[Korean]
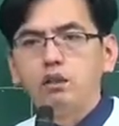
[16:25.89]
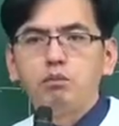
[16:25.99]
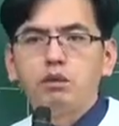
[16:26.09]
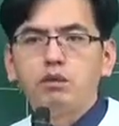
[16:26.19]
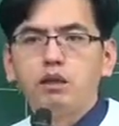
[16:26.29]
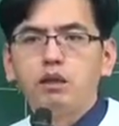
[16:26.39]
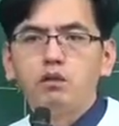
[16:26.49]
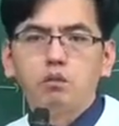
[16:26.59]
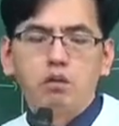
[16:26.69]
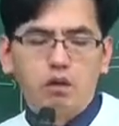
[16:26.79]
20회 때
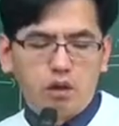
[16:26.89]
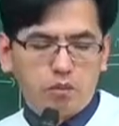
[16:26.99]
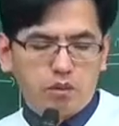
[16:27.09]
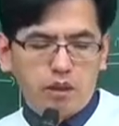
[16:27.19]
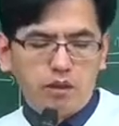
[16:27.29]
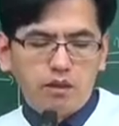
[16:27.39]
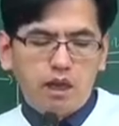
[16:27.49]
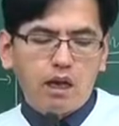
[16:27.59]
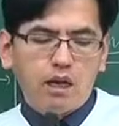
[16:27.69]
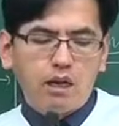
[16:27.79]
좀 어렵게
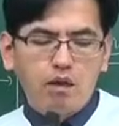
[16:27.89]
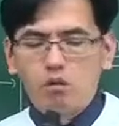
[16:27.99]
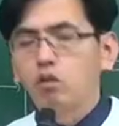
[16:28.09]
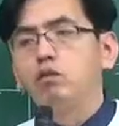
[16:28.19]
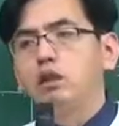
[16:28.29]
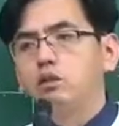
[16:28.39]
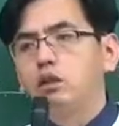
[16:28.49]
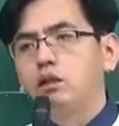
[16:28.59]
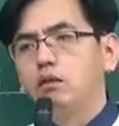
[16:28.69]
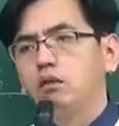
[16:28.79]
사례형으로 구성이
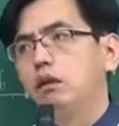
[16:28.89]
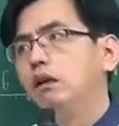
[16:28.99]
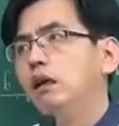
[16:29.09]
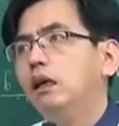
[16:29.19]
됐었고요.